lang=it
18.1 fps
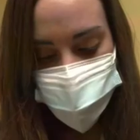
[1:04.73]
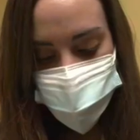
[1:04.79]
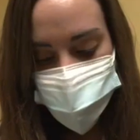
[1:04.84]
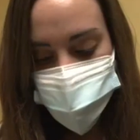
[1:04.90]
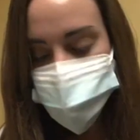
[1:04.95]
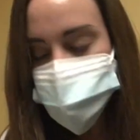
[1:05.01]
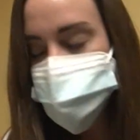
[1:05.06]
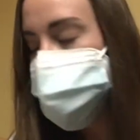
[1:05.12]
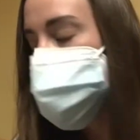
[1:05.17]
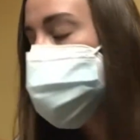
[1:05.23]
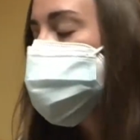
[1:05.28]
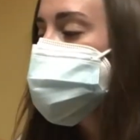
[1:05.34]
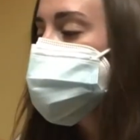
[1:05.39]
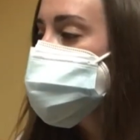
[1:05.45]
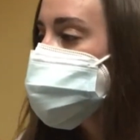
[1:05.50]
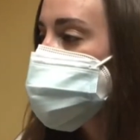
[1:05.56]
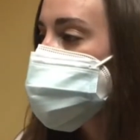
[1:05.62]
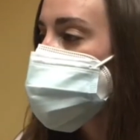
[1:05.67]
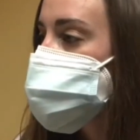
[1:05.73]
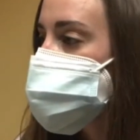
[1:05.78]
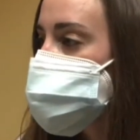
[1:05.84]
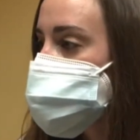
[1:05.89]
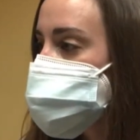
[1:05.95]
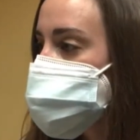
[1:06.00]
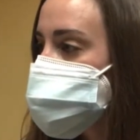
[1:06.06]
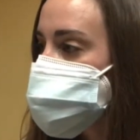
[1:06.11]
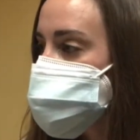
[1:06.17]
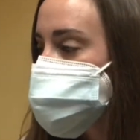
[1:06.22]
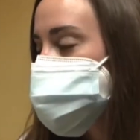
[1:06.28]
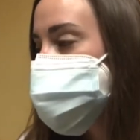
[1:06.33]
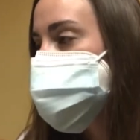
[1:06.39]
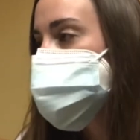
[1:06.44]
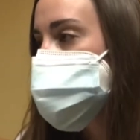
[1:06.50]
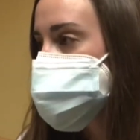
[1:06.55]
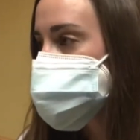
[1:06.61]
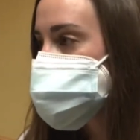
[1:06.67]
frequenza cardiaca a fine
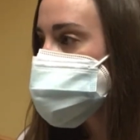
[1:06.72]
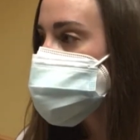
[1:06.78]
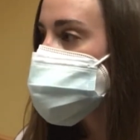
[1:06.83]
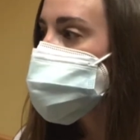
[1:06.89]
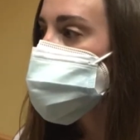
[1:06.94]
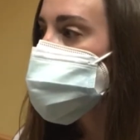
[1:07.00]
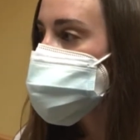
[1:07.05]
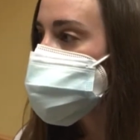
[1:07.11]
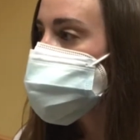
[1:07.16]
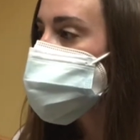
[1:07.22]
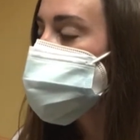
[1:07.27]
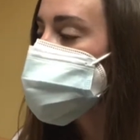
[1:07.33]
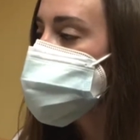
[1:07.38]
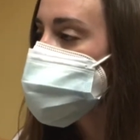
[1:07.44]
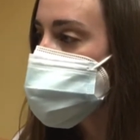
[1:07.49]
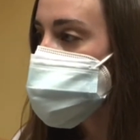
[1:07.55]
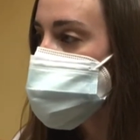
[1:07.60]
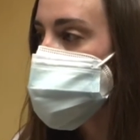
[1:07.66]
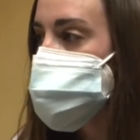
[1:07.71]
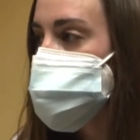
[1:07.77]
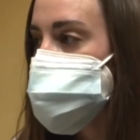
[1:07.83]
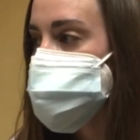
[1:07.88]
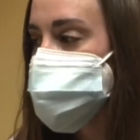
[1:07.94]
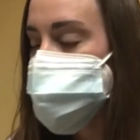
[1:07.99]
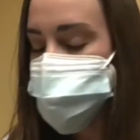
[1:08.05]
test è un po' accelerata e